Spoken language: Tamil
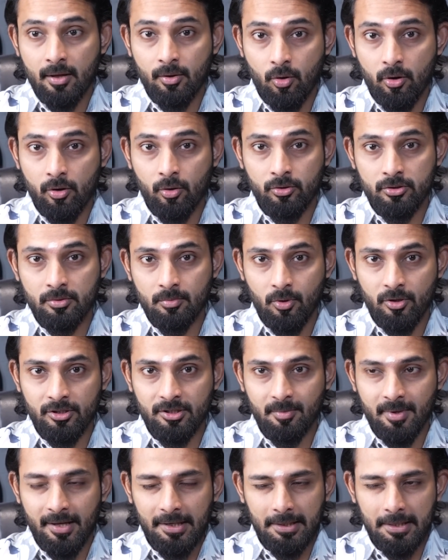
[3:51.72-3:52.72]
ரோடு கொஞ்சம்
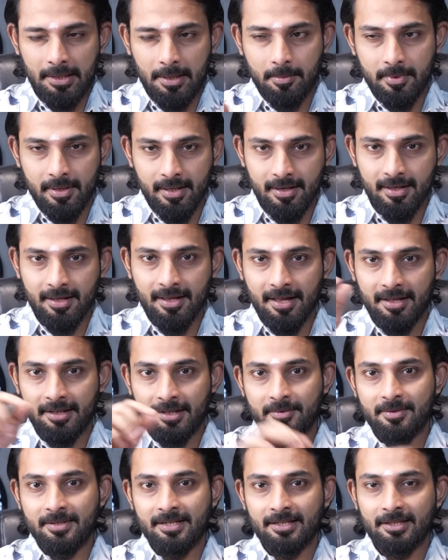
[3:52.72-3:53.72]
மோசமாக இருக்குது அப்படின்னு
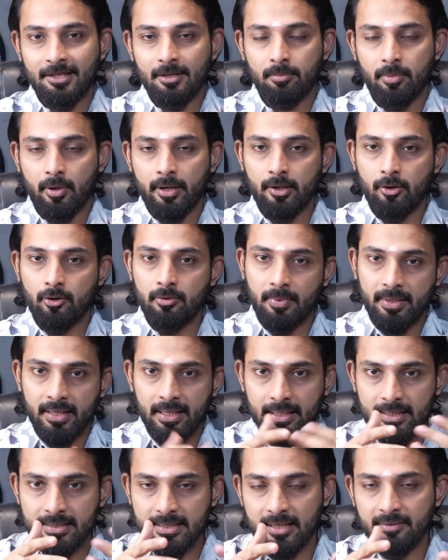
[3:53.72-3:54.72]
அந்த விஷயத்தையும் பாயிண்ட் அவுட்
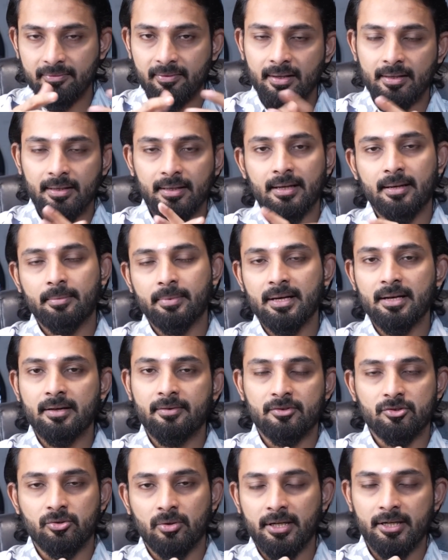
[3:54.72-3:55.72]
பண்ணிவிட்டு சேஃபாக பாருங்க அப்படின்னு
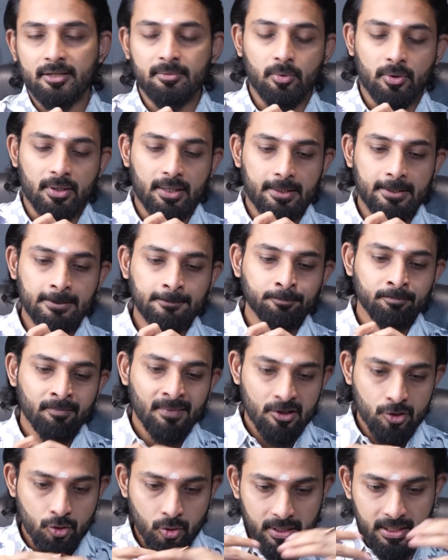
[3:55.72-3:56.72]
அவர் சொல்லிட்டு போறாரு
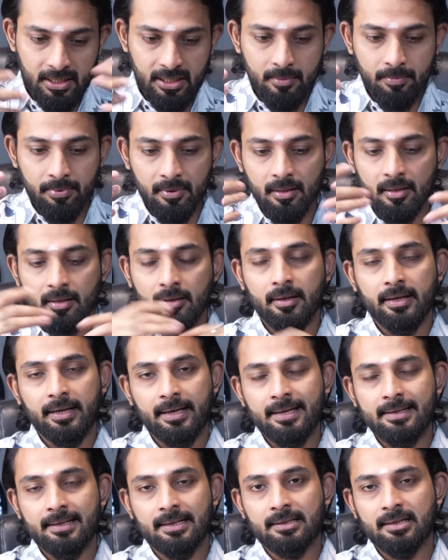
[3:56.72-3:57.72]
ஸோ இது இப்போ
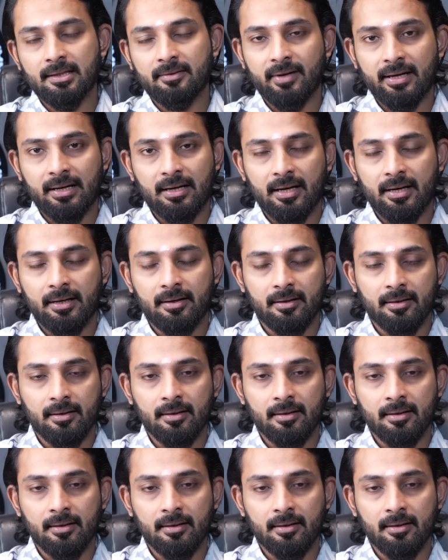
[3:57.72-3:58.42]
இணையதளத்தில் வைரல் ஆயிட்டு